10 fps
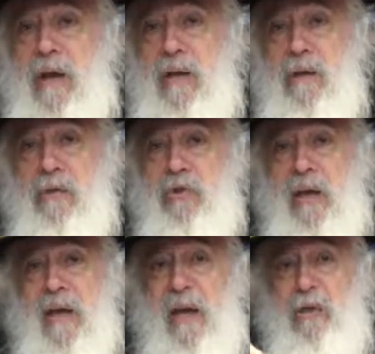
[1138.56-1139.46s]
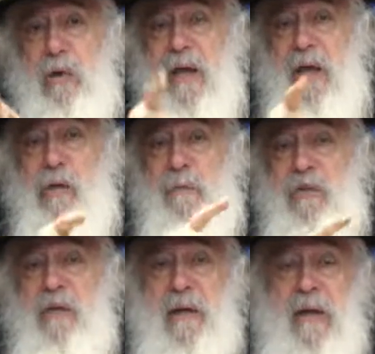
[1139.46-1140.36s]
lorsque chacun donne un
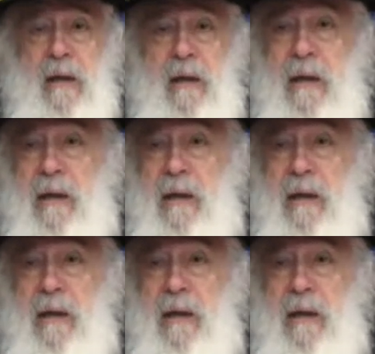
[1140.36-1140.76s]
demi-shekel,